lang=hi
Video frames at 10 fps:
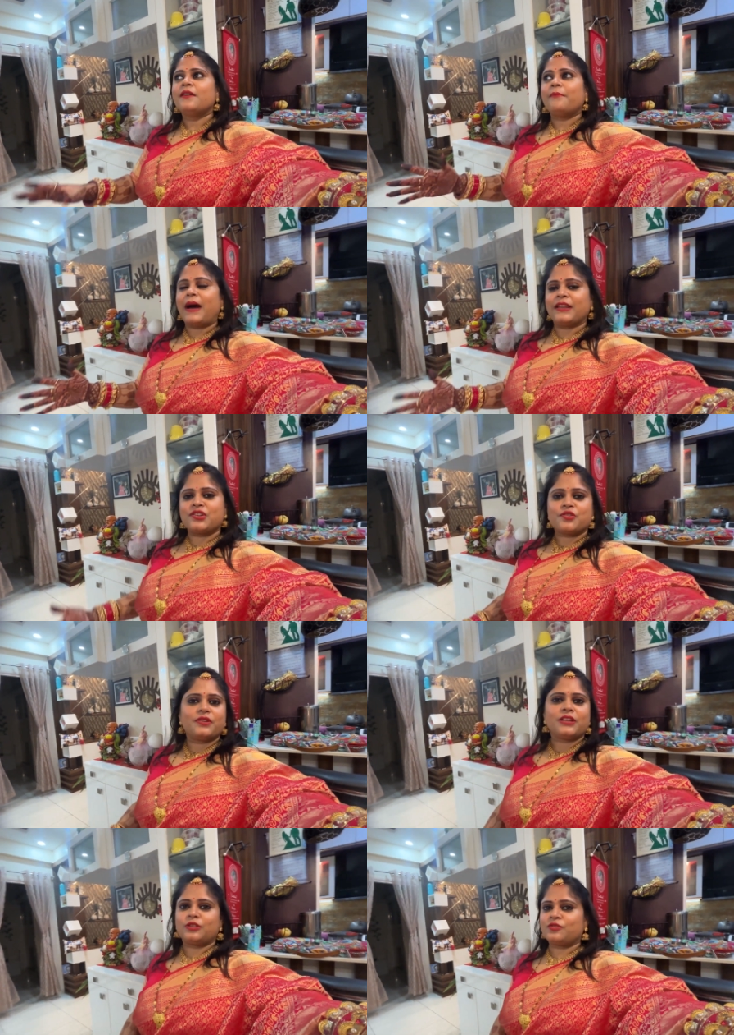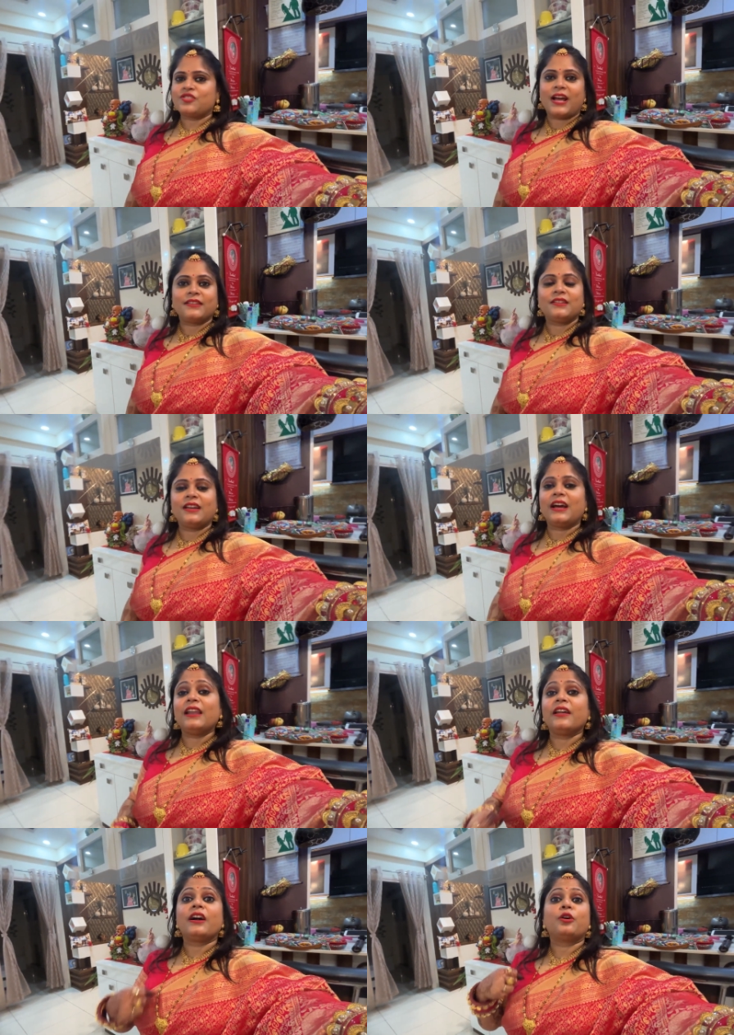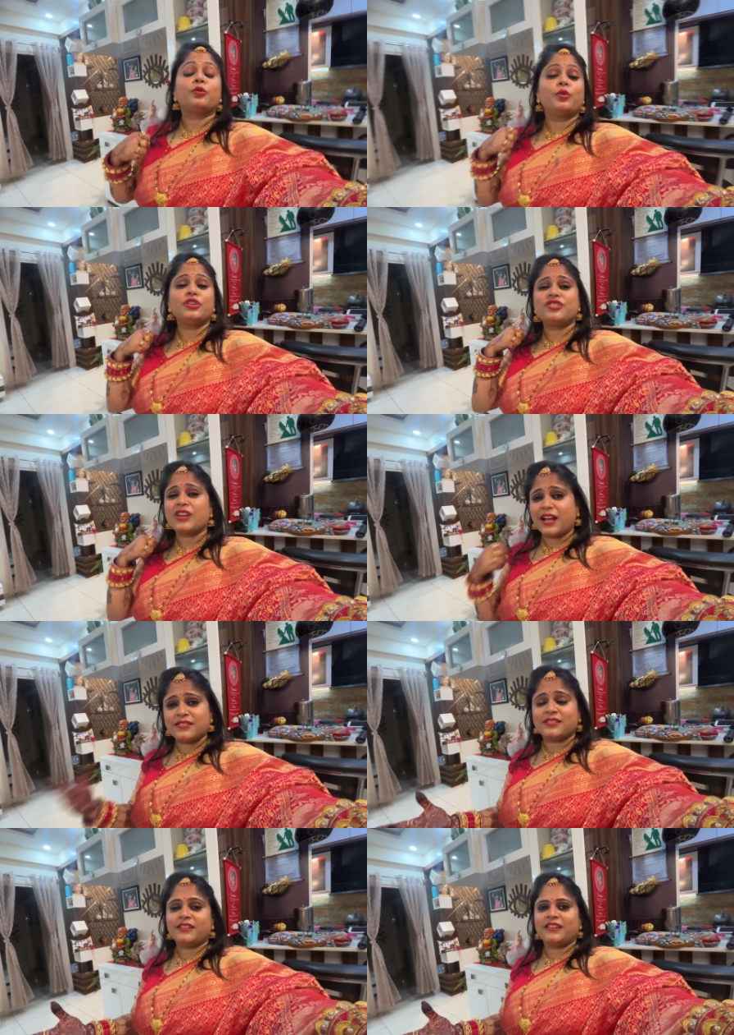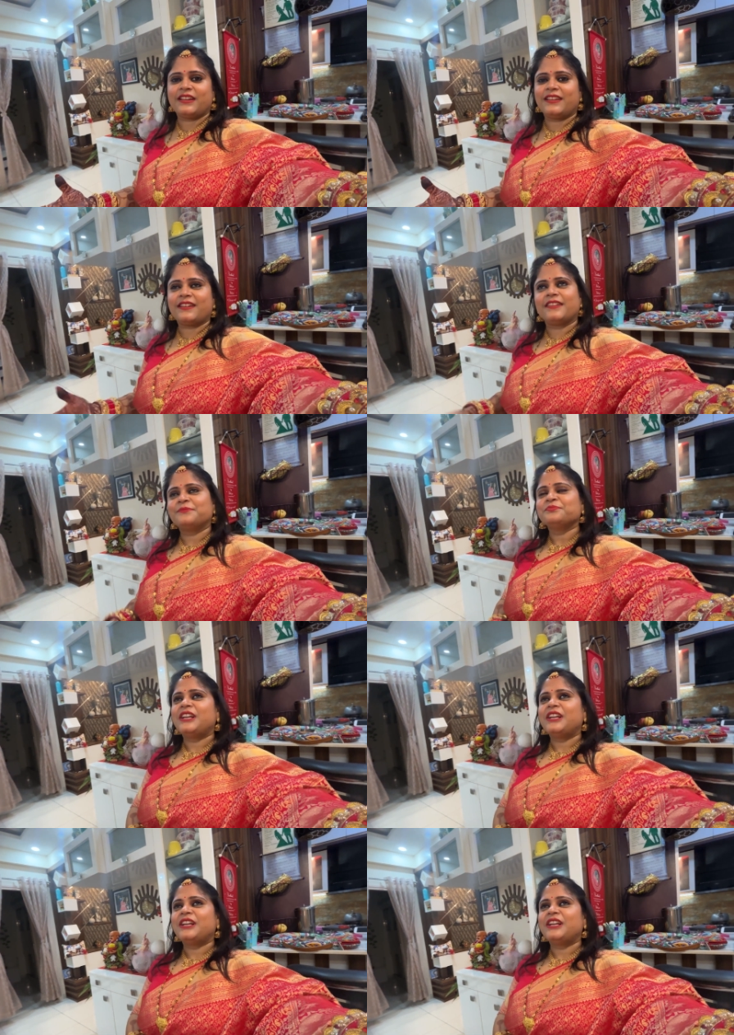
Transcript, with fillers: बारिश हो रही है तो चांद निकलने का कोई चांस ही नहीं है लेकिन